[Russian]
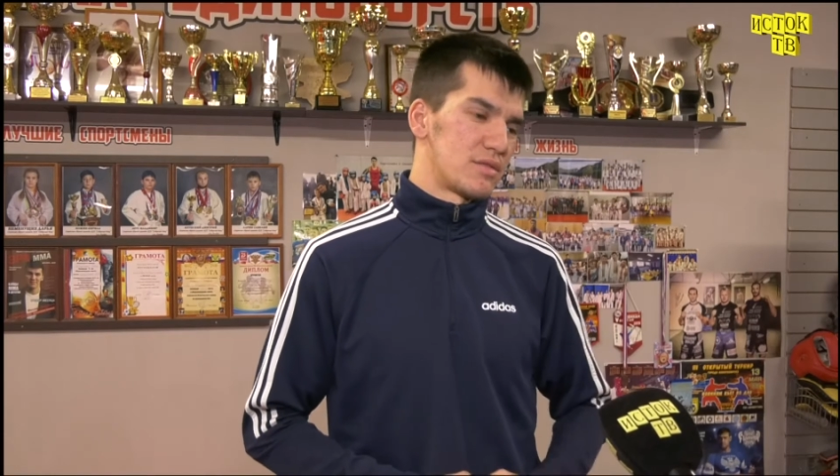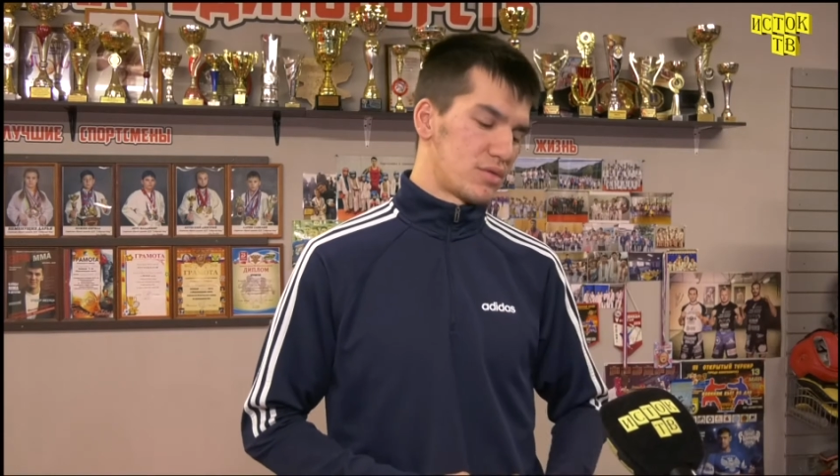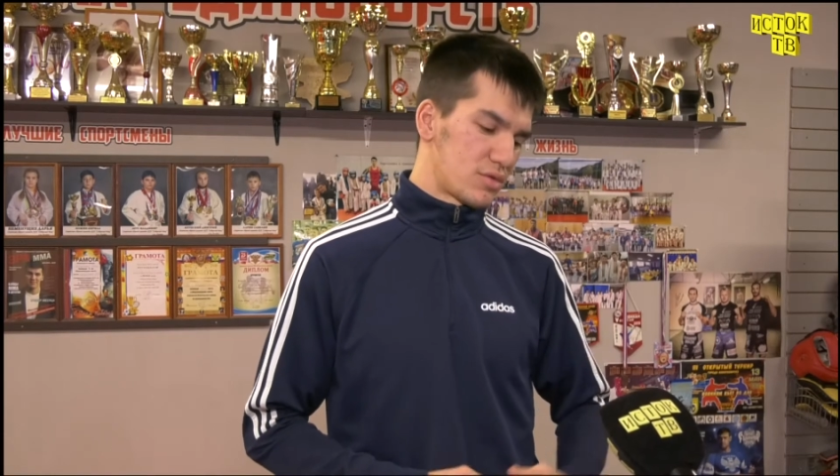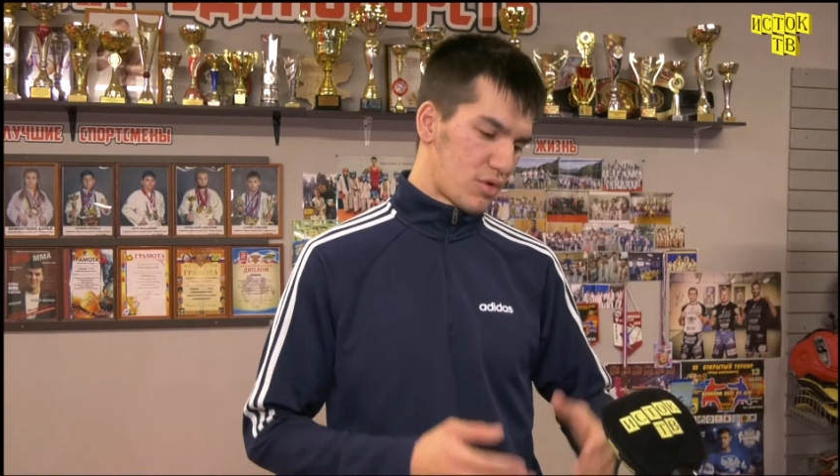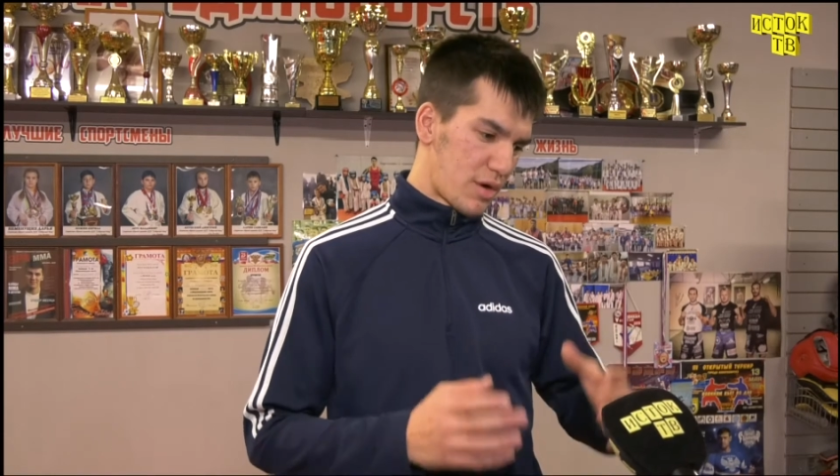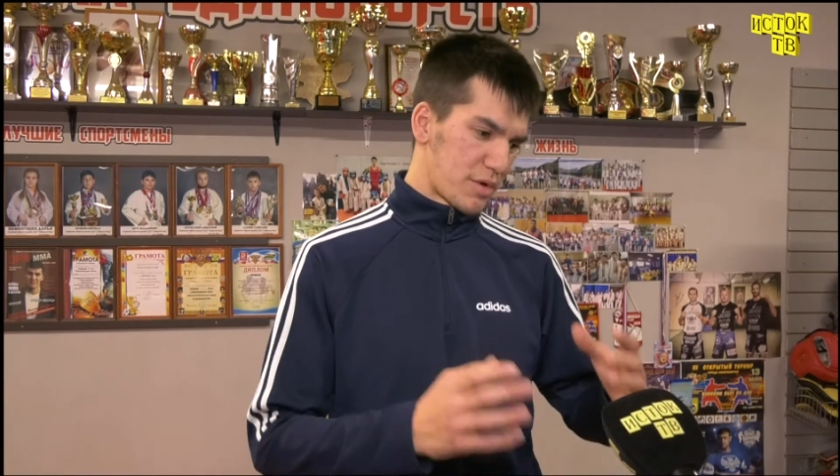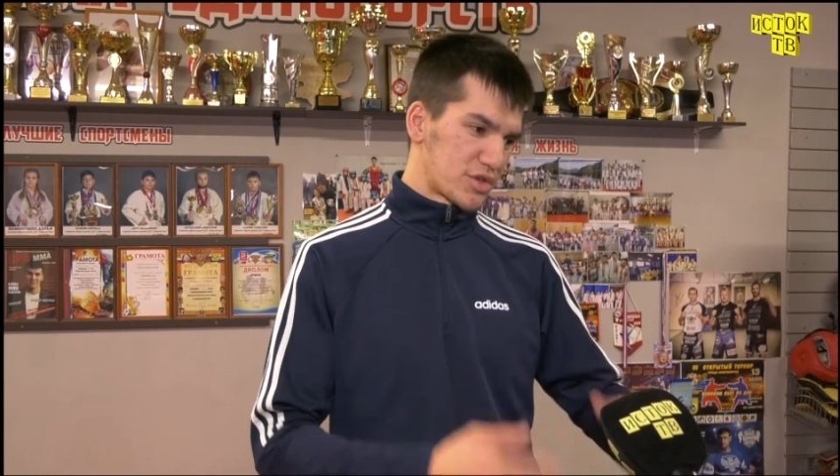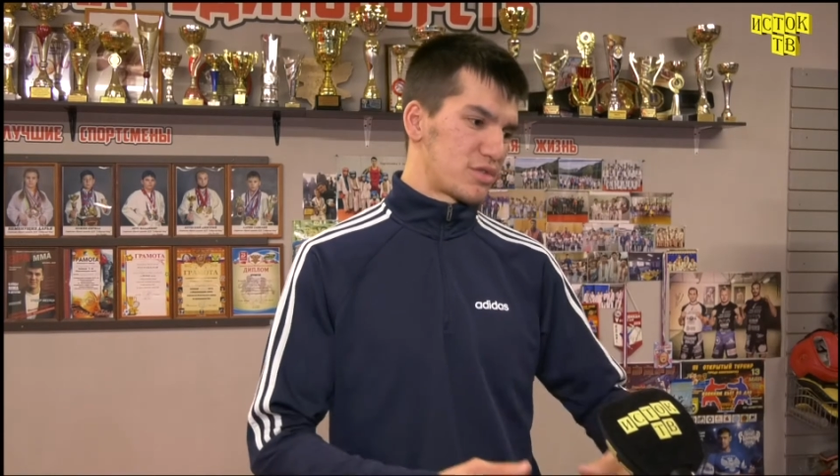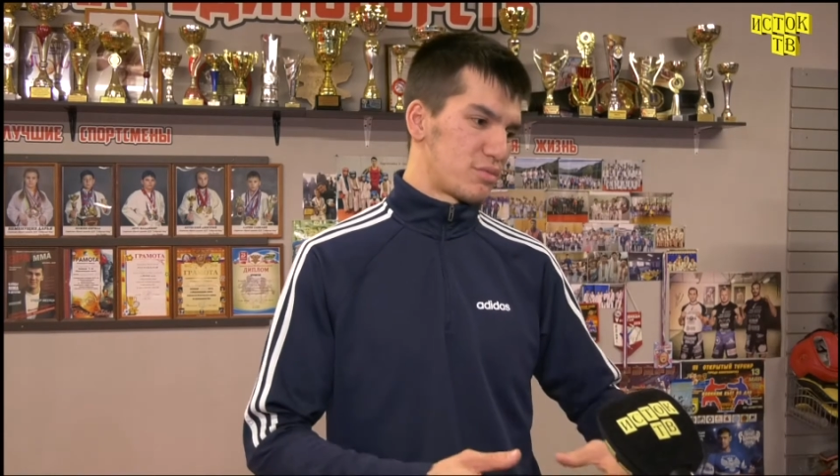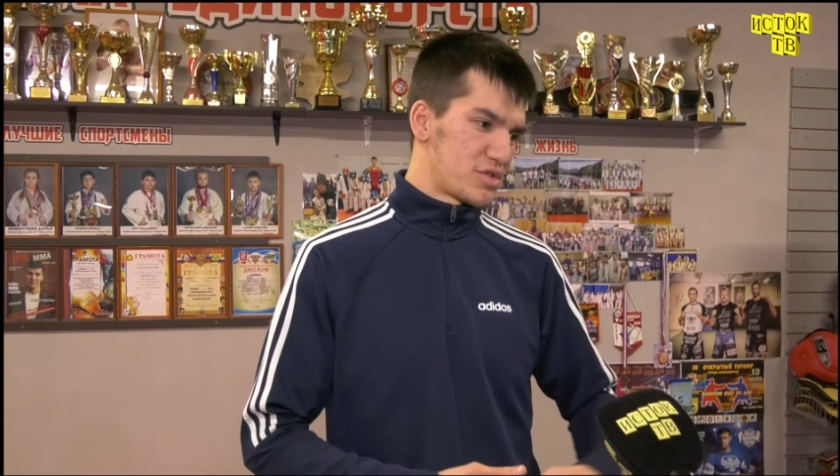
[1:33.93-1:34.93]

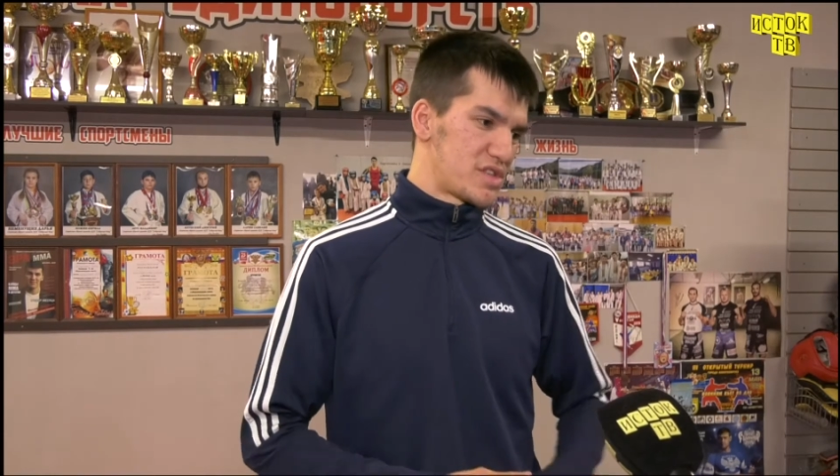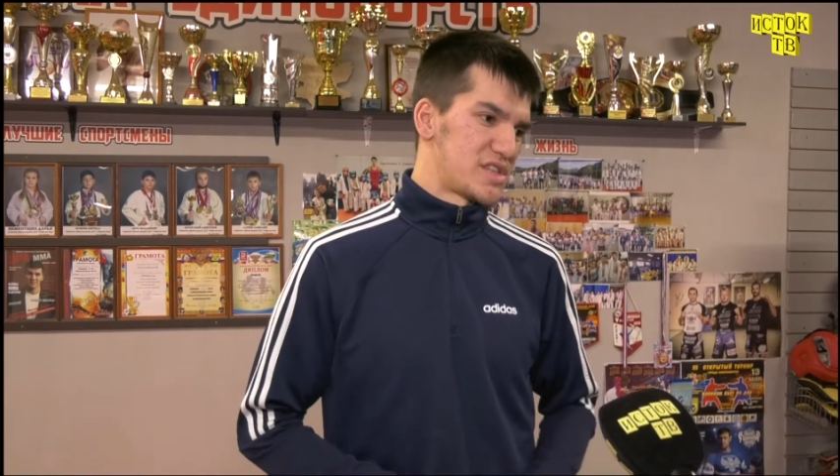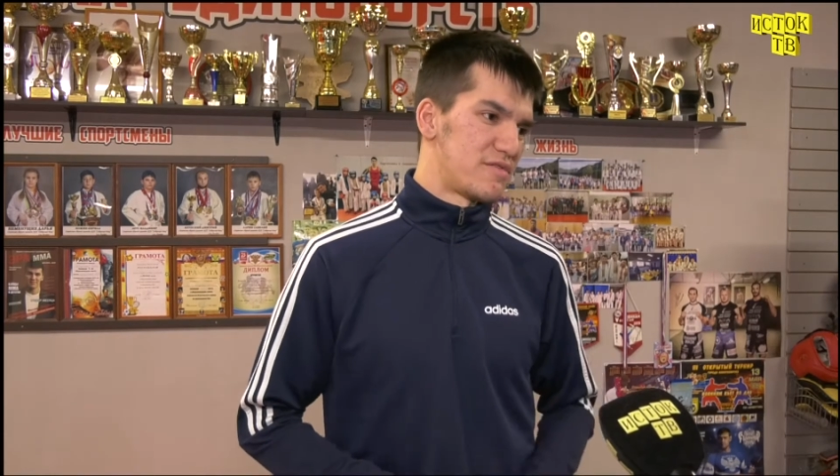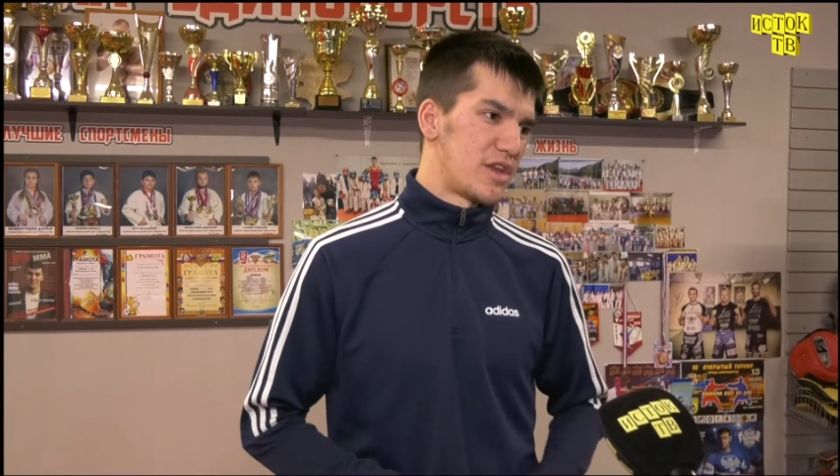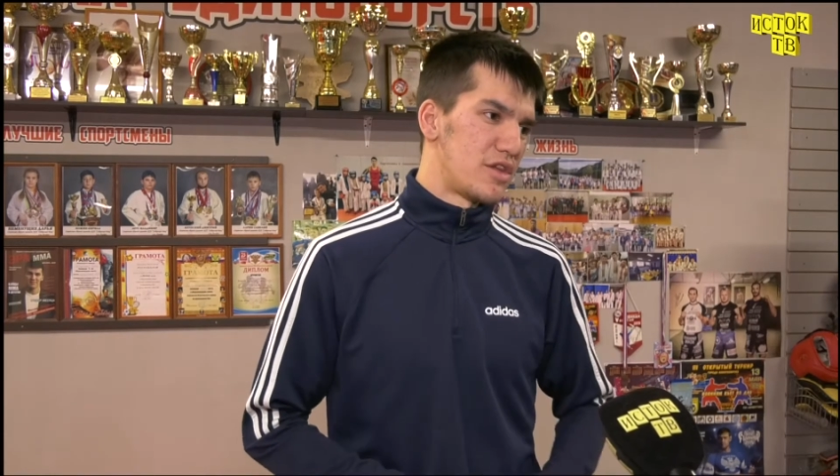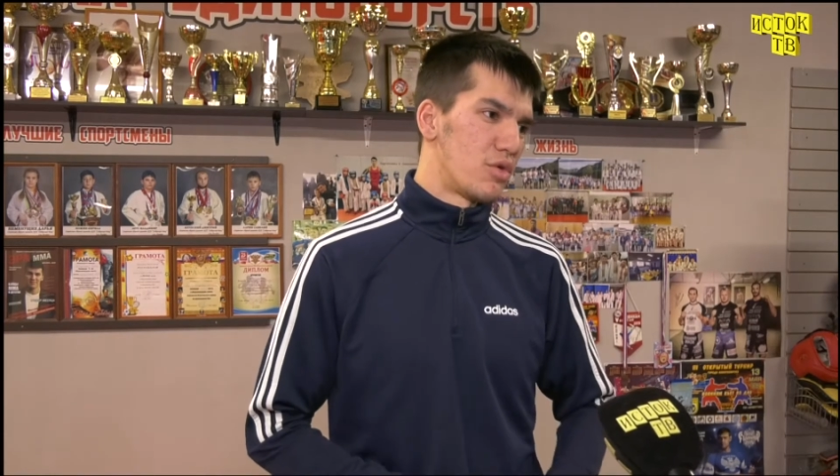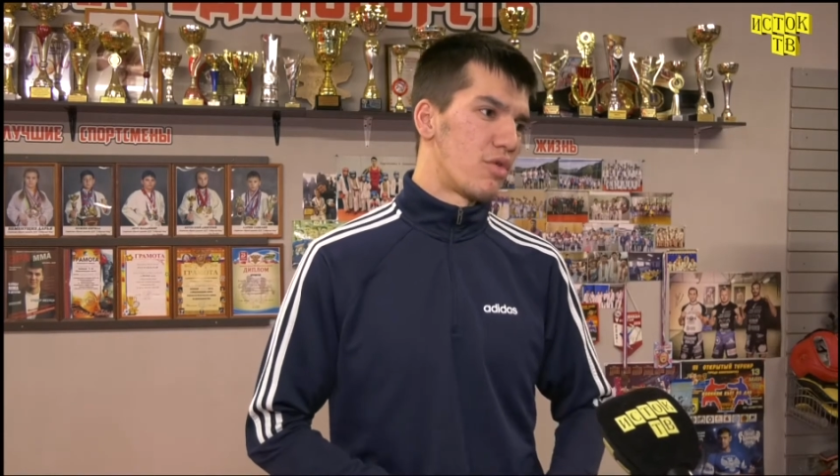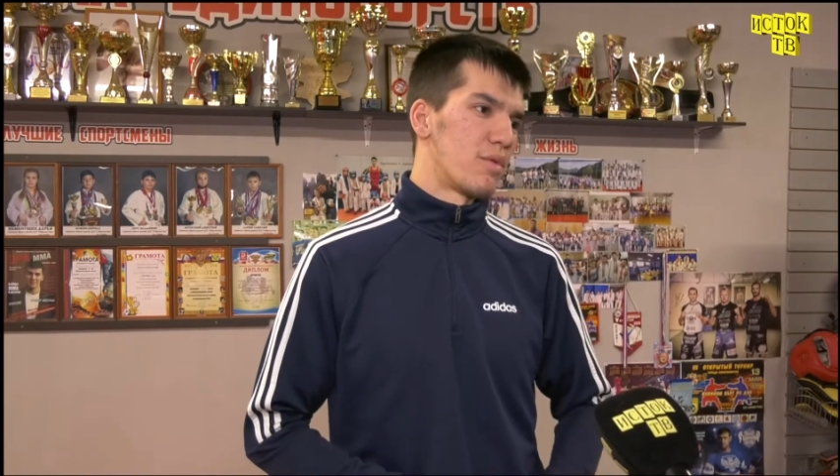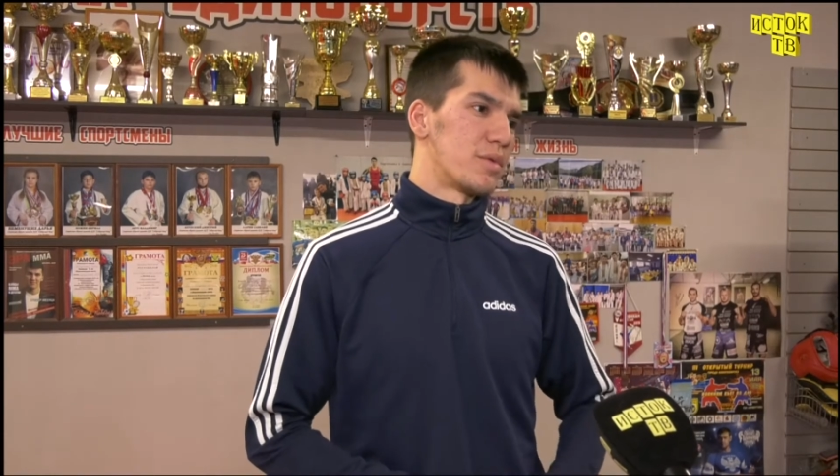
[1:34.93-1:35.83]
рукопашный бой здесь в Ленево,